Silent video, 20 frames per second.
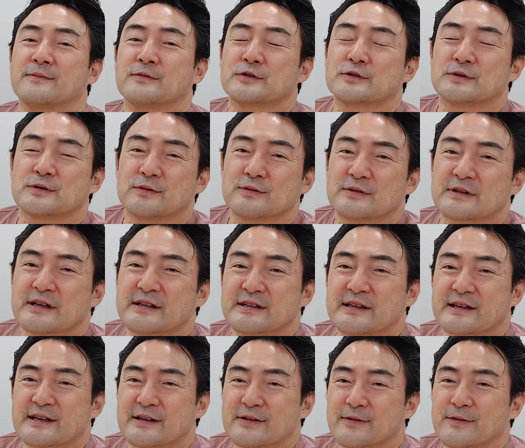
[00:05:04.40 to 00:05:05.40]
でもそうな
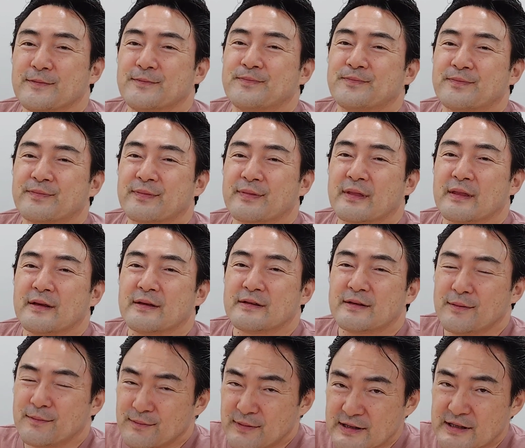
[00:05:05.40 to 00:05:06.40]
んだけど、
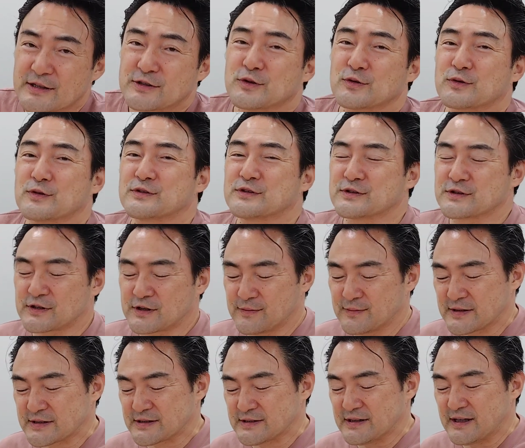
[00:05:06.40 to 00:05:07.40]
でもまだちょっと続
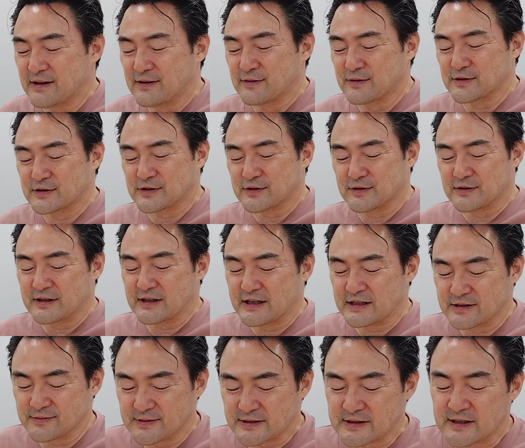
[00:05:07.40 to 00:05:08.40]
きますんでよろしくお
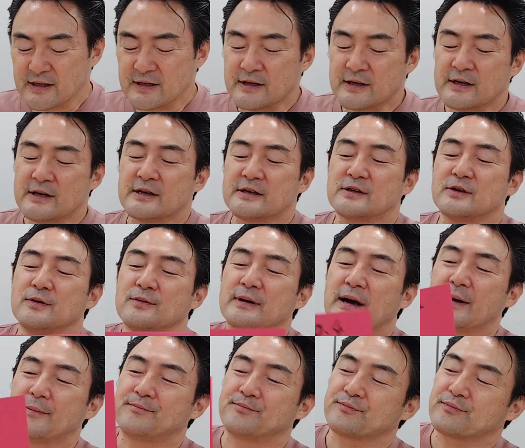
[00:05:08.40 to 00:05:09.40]
願いします。今日
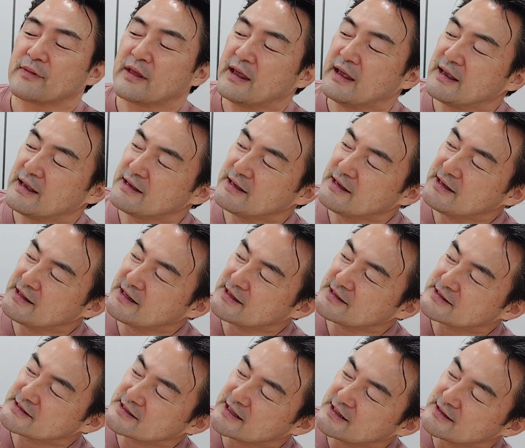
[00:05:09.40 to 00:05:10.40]
は、えー、秀
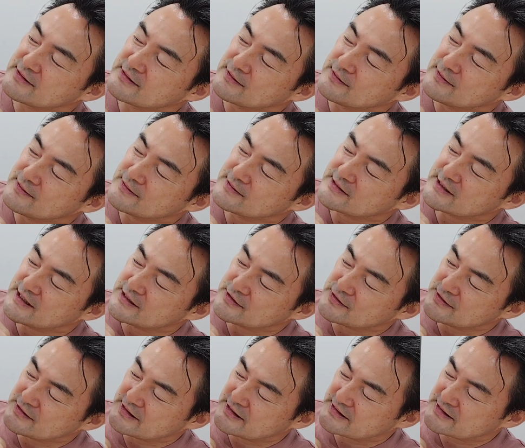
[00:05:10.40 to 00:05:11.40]
樹さんの、西
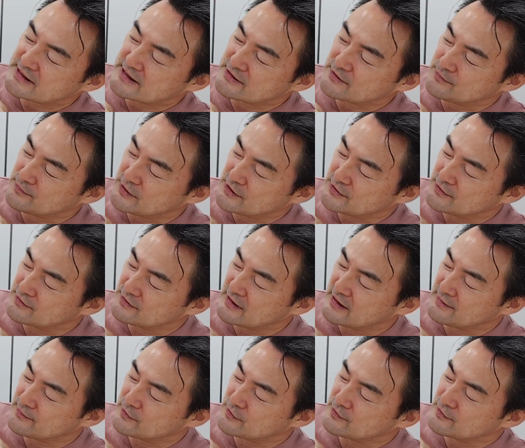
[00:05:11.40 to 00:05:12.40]
城秀樹さんの
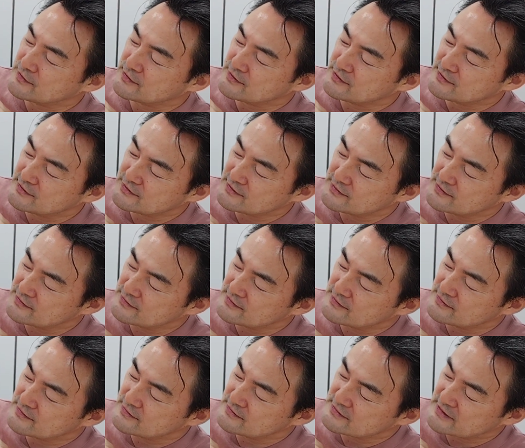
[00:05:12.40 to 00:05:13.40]
ビッグゲーム
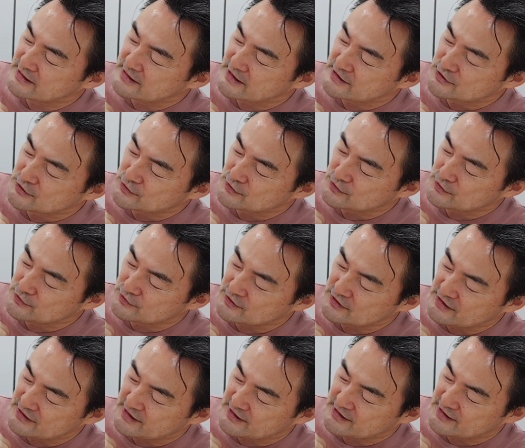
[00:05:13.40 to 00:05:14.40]
79秀
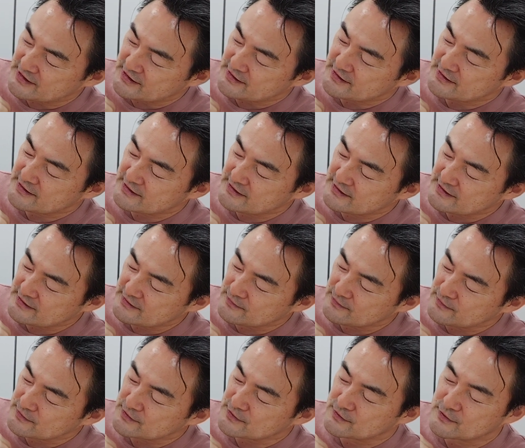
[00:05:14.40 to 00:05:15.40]
樹
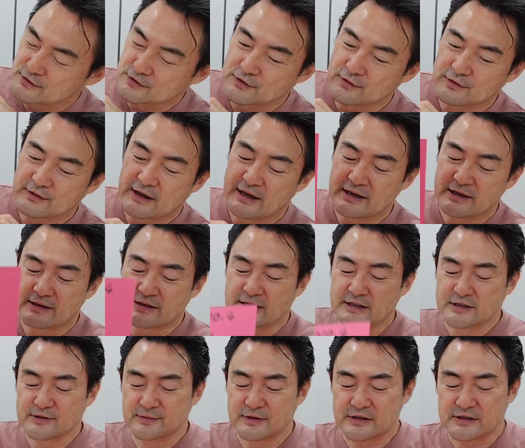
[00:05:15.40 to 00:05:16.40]
をご紹介い
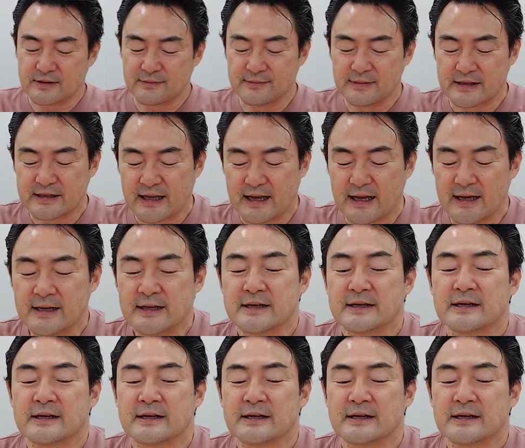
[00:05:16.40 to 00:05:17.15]
たしましたまた